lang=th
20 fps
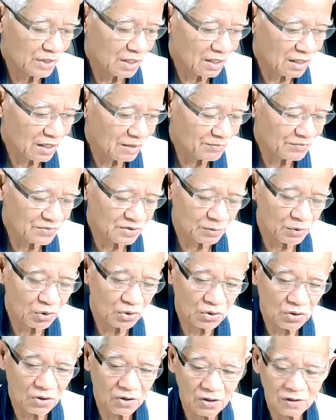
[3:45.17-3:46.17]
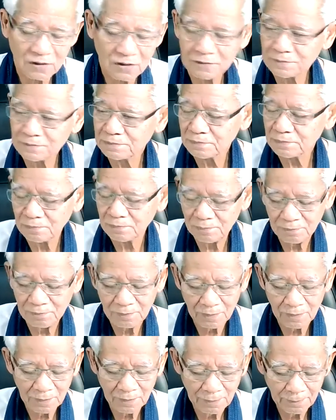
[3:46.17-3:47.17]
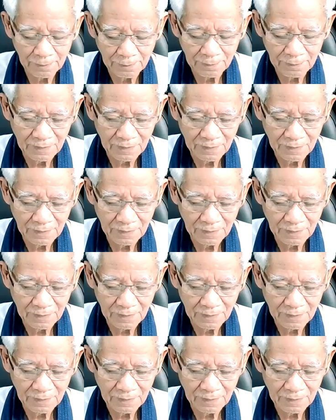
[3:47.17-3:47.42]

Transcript: ยังครับ สมอนท็อปค่ะ